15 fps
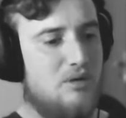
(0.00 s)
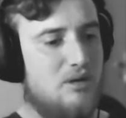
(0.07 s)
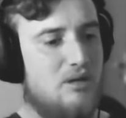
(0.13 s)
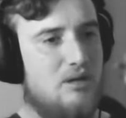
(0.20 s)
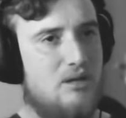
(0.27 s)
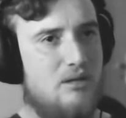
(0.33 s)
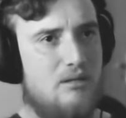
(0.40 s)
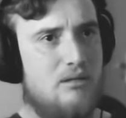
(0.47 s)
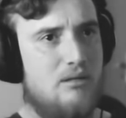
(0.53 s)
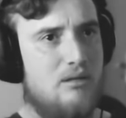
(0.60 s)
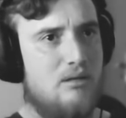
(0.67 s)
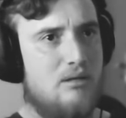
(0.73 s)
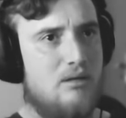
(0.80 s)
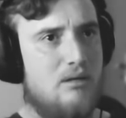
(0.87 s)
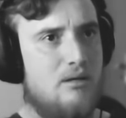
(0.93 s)
mano. Que...
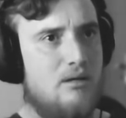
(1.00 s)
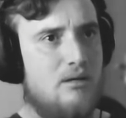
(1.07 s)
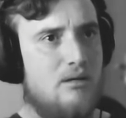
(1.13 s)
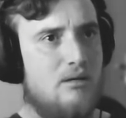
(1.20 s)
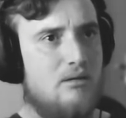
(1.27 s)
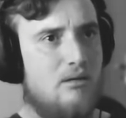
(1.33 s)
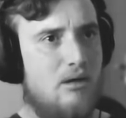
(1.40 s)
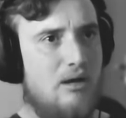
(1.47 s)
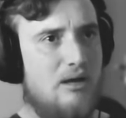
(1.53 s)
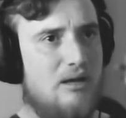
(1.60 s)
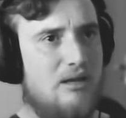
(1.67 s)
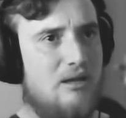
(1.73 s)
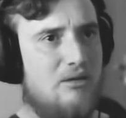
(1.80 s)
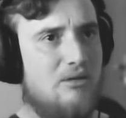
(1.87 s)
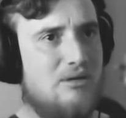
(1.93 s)
Olha
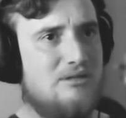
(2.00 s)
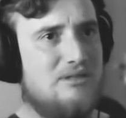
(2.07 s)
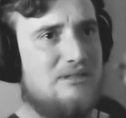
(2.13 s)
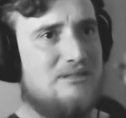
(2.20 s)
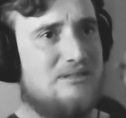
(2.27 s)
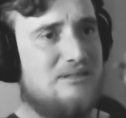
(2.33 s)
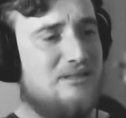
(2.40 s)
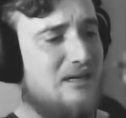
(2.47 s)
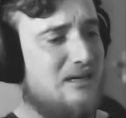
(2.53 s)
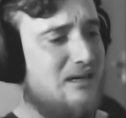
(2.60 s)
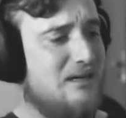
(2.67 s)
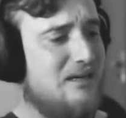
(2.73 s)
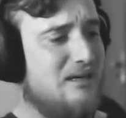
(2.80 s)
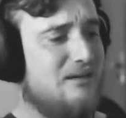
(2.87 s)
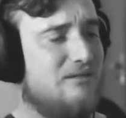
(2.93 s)
que coisa
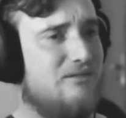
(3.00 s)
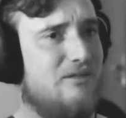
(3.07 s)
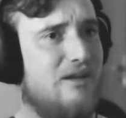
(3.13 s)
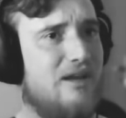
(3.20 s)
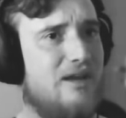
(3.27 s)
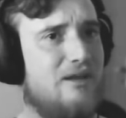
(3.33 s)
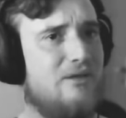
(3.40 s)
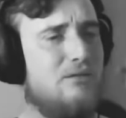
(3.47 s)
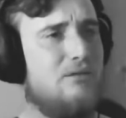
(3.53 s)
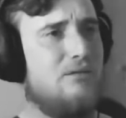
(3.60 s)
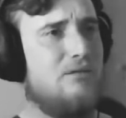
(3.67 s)
estranha, velho.